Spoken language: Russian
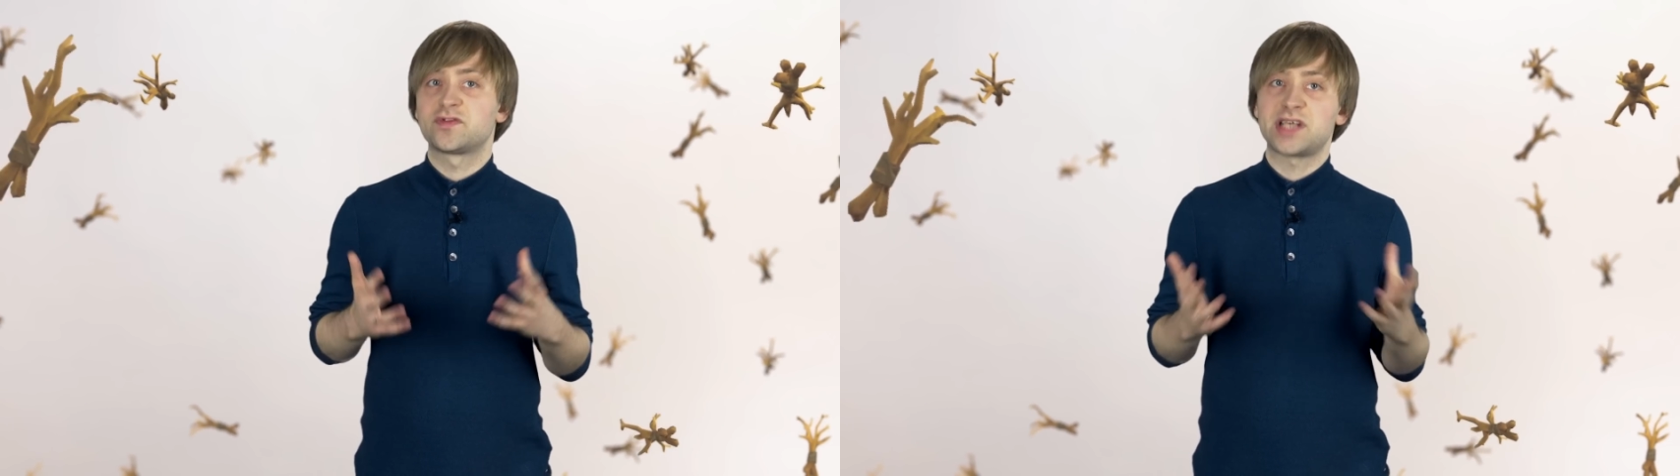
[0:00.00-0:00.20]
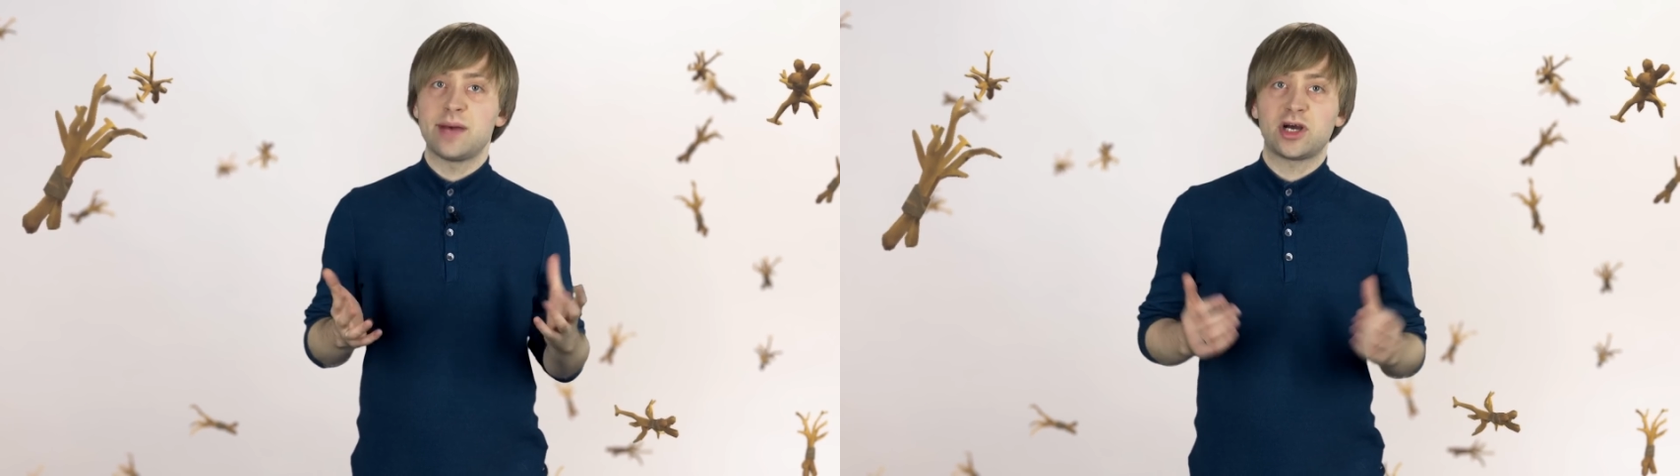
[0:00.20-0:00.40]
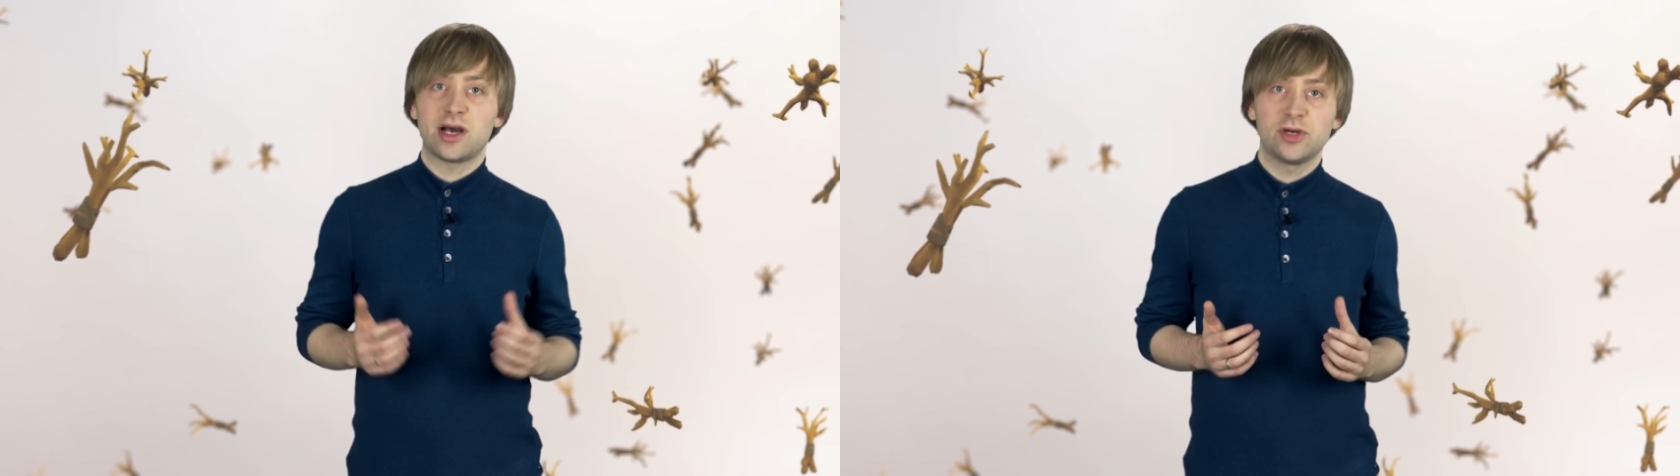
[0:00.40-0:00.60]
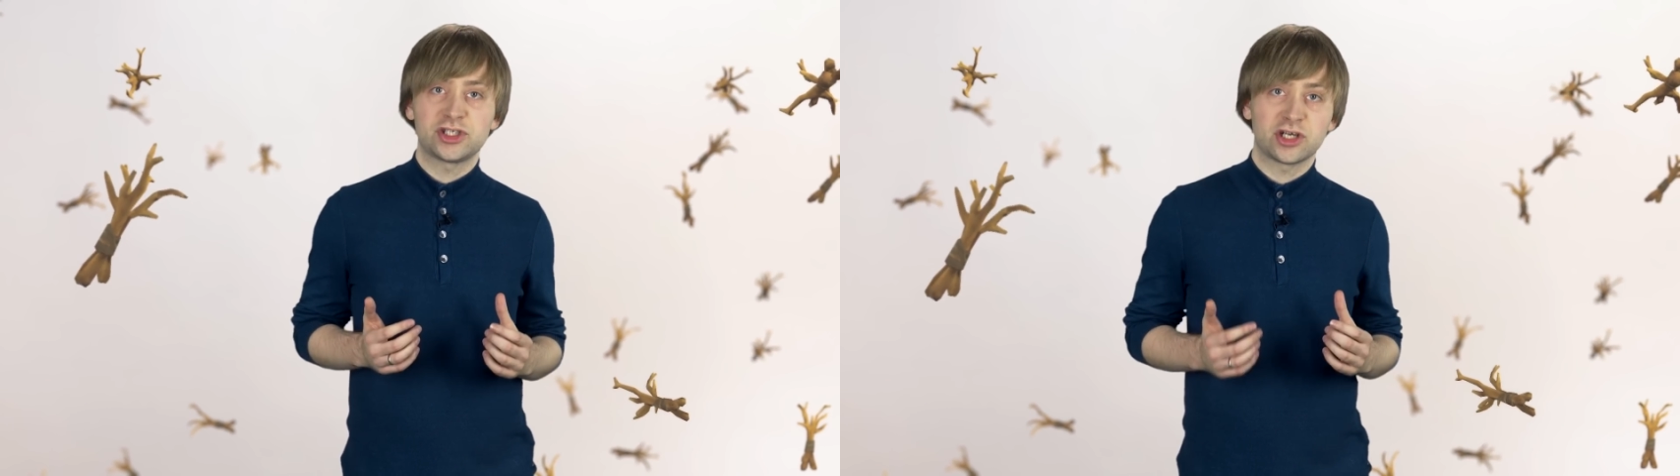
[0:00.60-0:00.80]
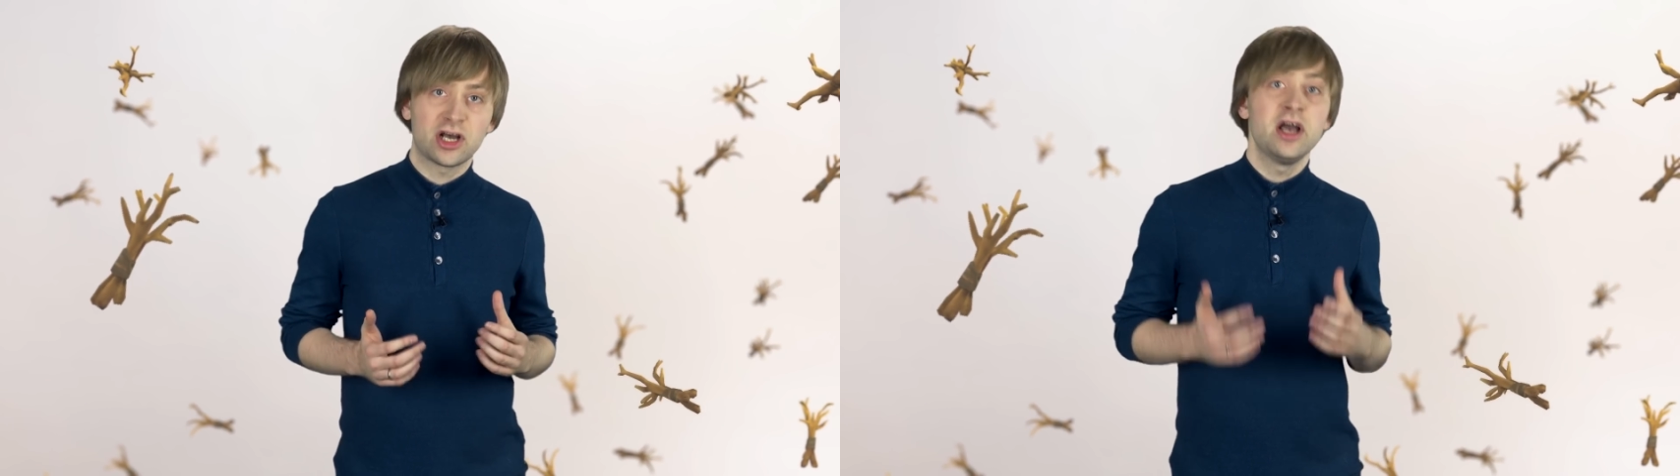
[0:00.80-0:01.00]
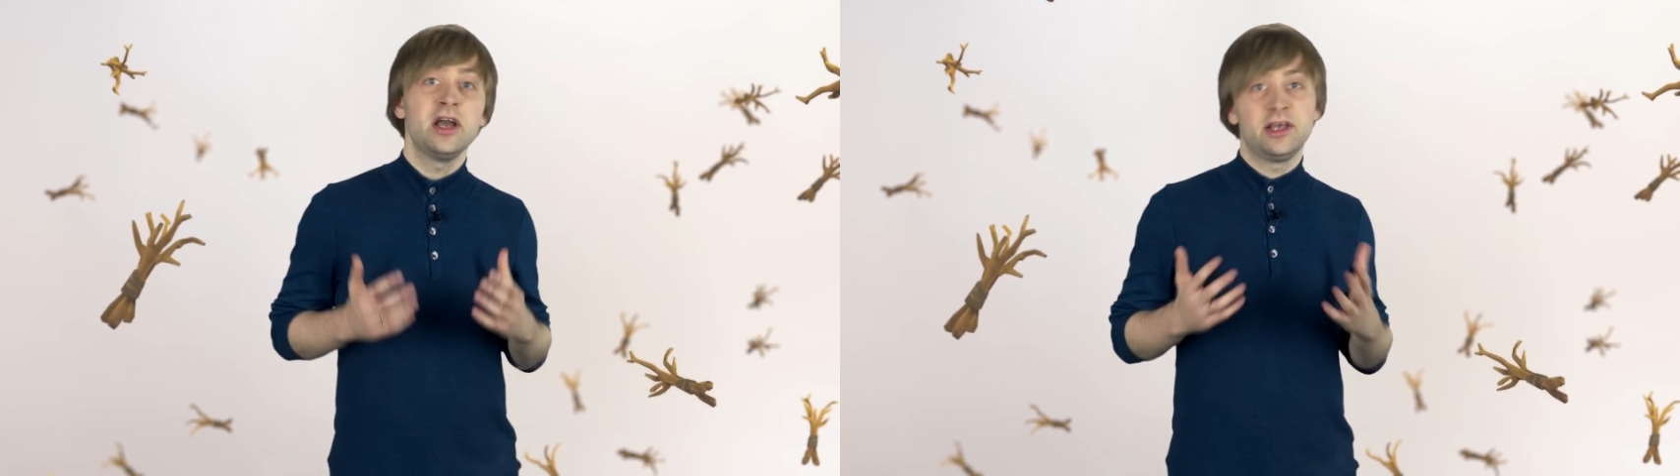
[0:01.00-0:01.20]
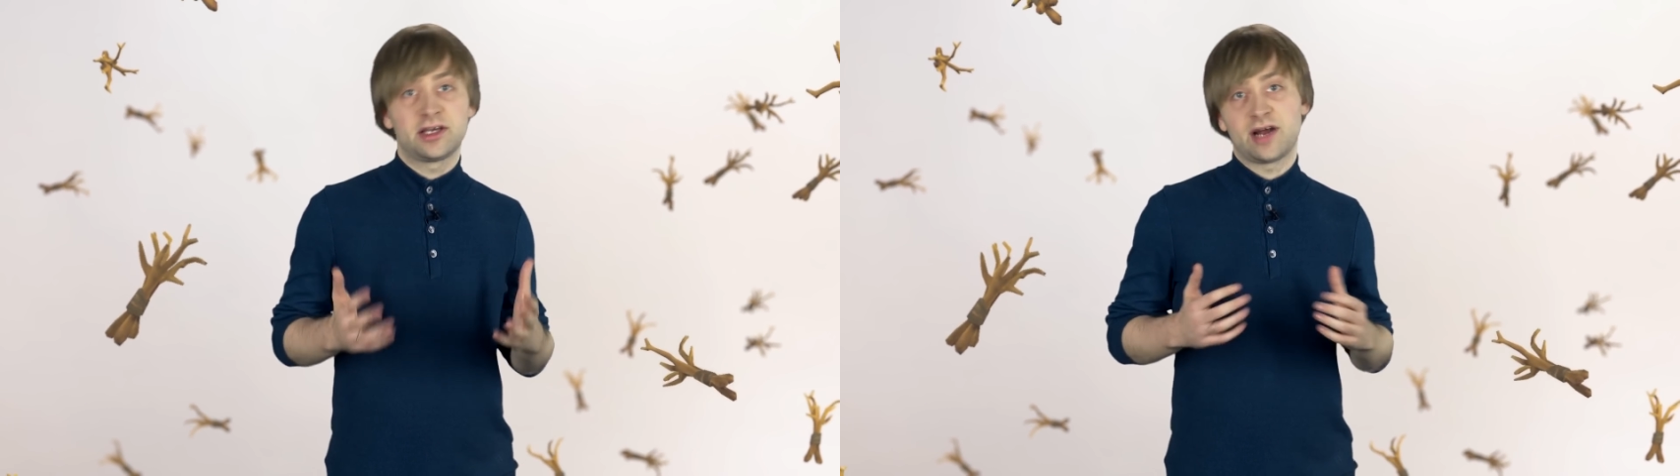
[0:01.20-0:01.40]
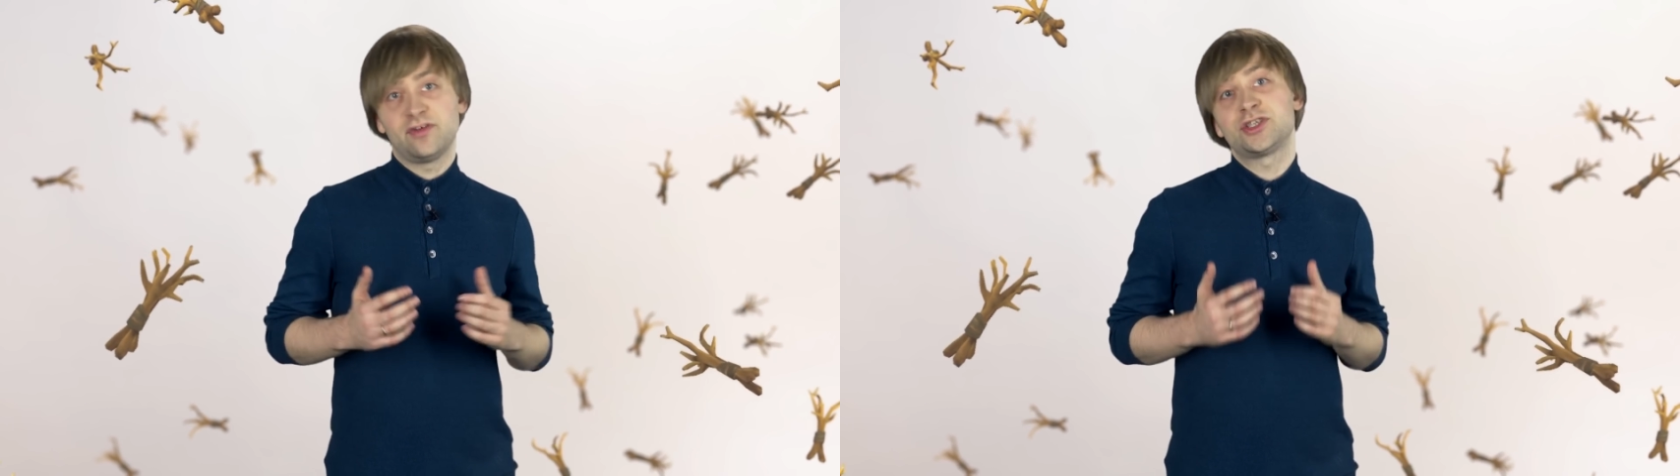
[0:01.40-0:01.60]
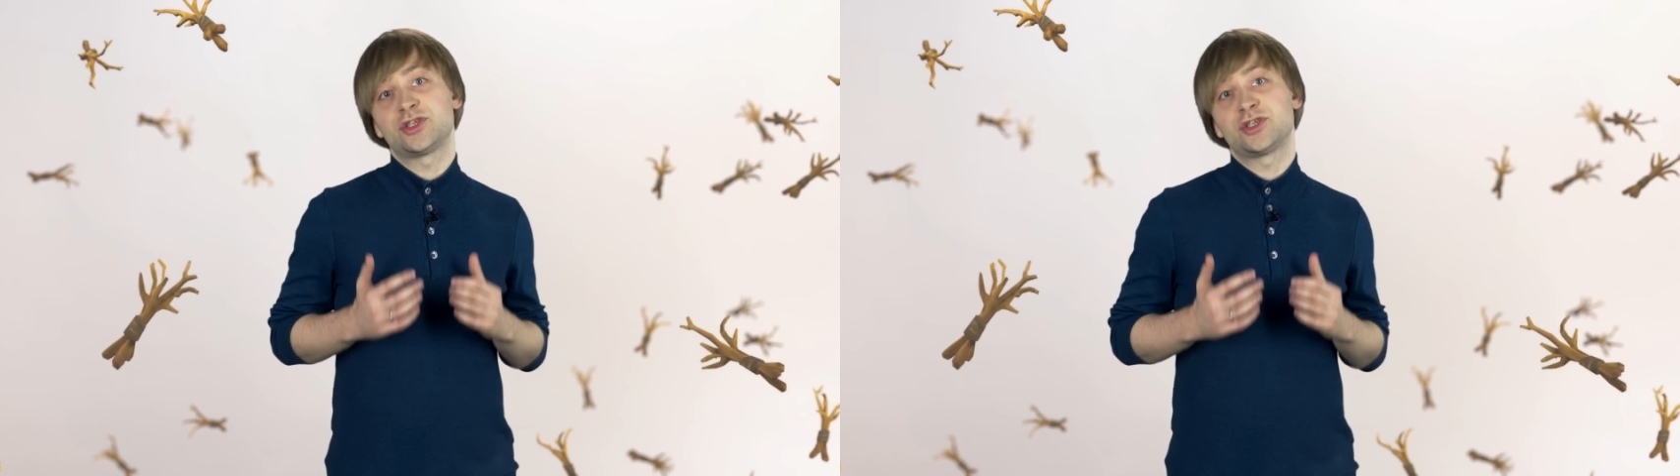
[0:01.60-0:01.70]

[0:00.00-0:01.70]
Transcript: самых обычных игровых